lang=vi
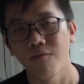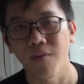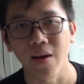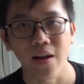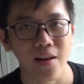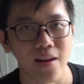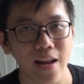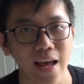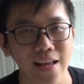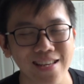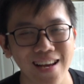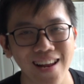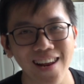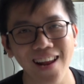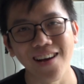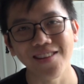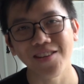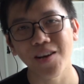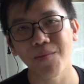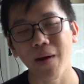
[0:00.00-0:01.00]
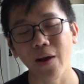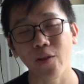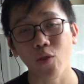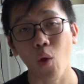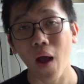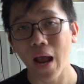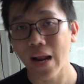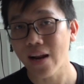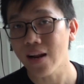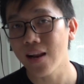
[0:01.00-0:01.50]
vậy thì để trả lời cho bài
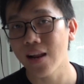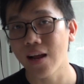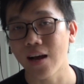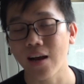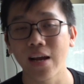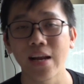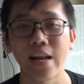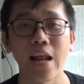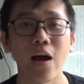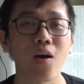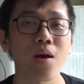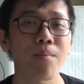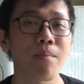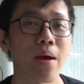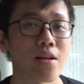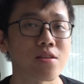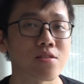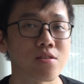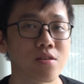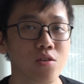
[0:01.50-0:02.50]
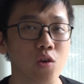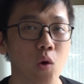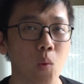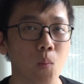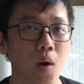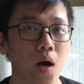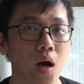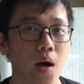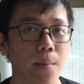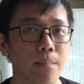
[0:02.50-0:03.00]
toán là khi nào các bạn sử dụng
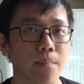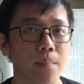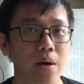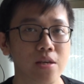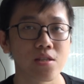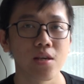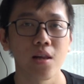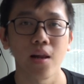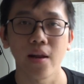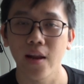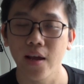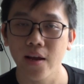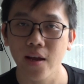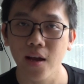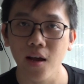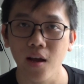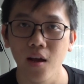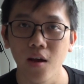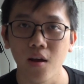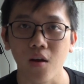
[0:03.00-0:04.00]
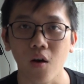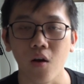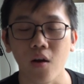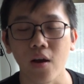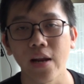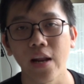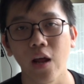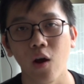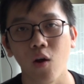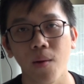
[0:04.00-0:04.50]
uh, machine learning á còn
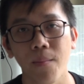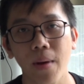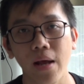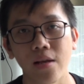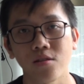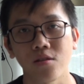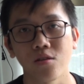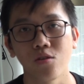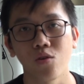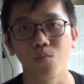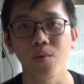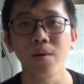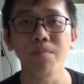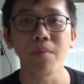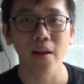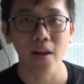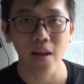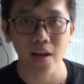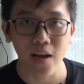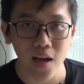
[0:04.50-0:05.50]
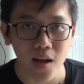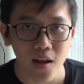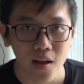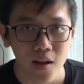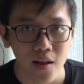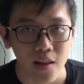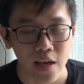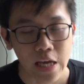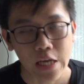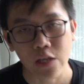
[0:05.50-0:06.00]
khi nào các bạn sử dụng deep learning á
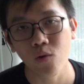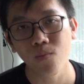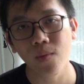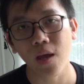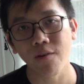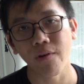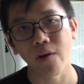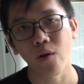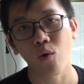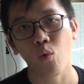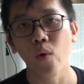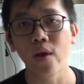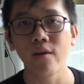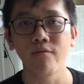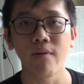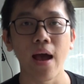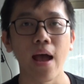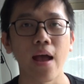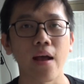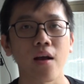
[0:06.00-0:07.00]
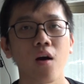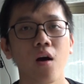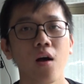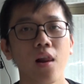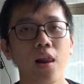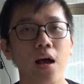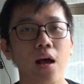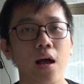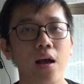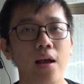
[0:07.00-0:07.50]
thì chúng ta phải quy về
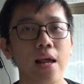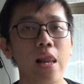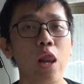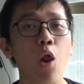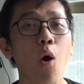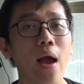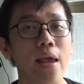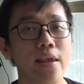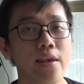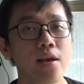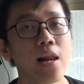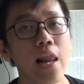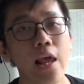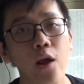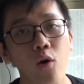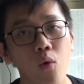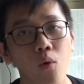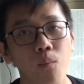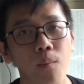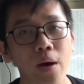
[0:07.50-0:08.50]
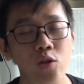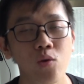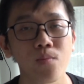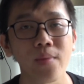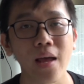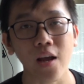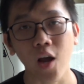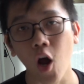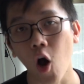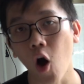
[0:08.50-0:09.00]
coi là cái loại dữ liệu mà chúng
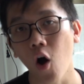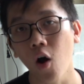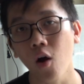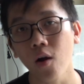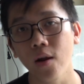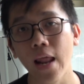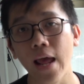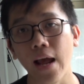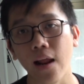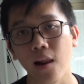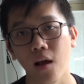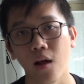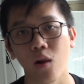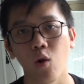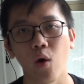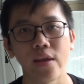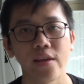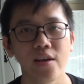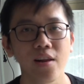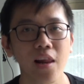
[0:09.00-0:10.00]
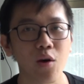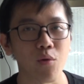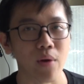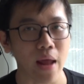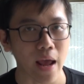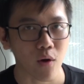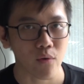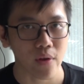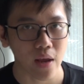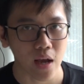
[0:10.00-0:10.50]
ta có đang là loại dữ liệu
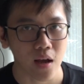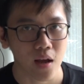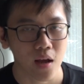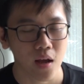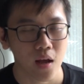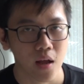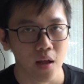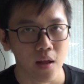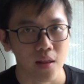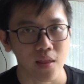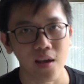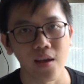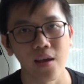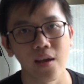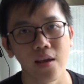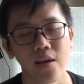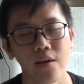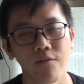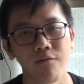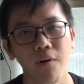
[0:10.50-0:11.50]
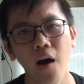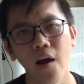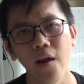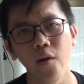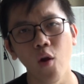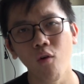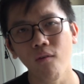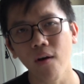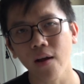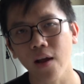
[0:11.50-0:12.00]
nào nha thì với
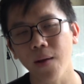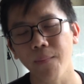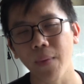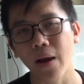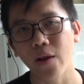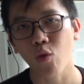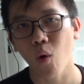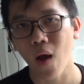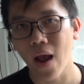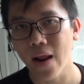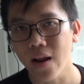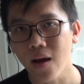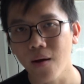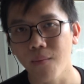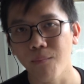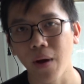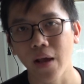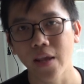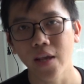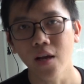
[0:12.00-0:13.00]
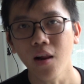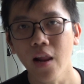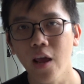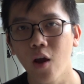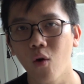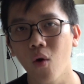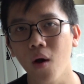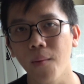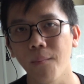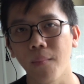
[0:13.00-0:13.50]
đối với các bài toán á, mà dữ
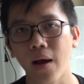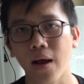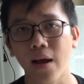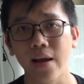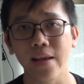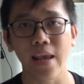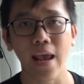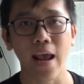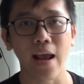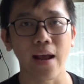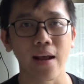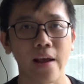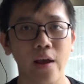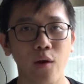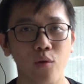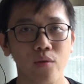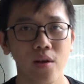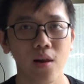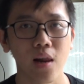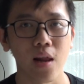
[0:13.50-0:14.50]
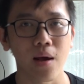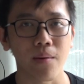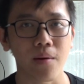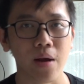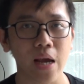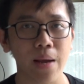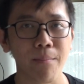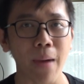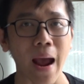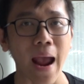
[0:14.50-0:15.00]
liệu á, mà các dạng kiểu như là
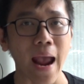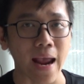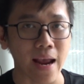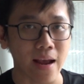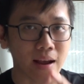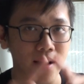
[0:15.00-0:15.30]
các bảng